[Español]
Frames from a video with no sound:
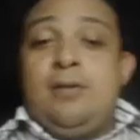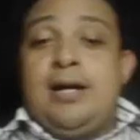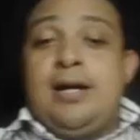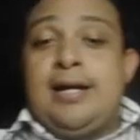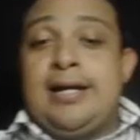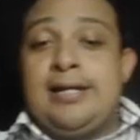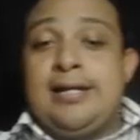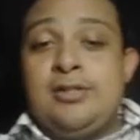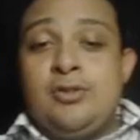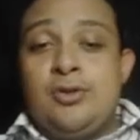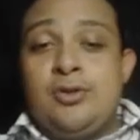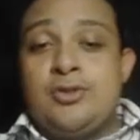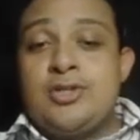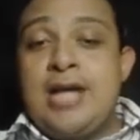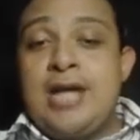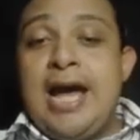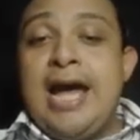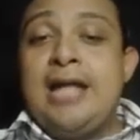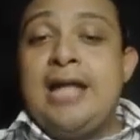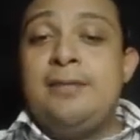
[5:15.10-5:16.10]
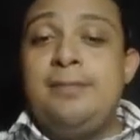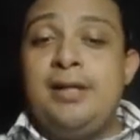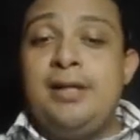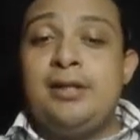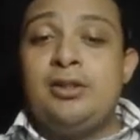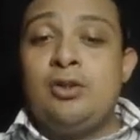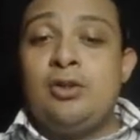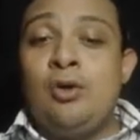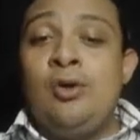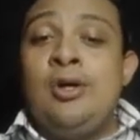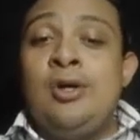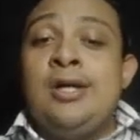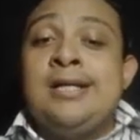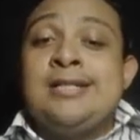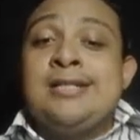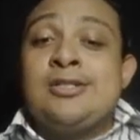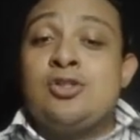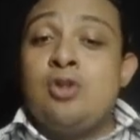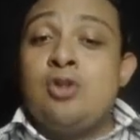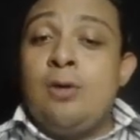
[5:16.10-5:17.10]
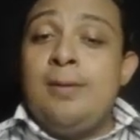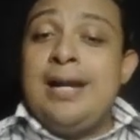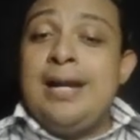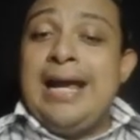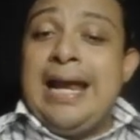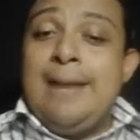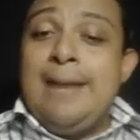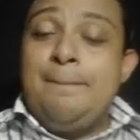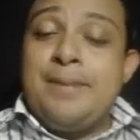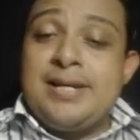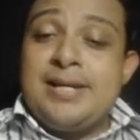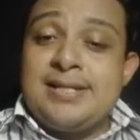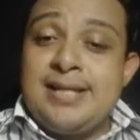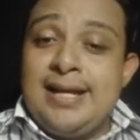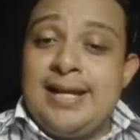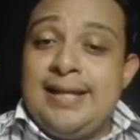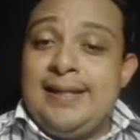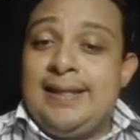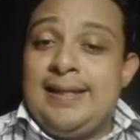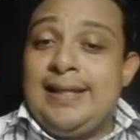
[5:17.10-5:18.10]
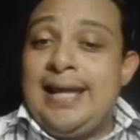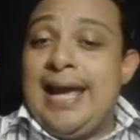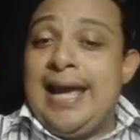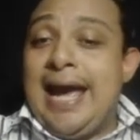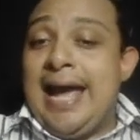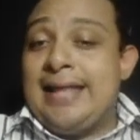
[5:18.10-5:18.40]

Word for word: Vargas Llosa advirtió sobre el presidente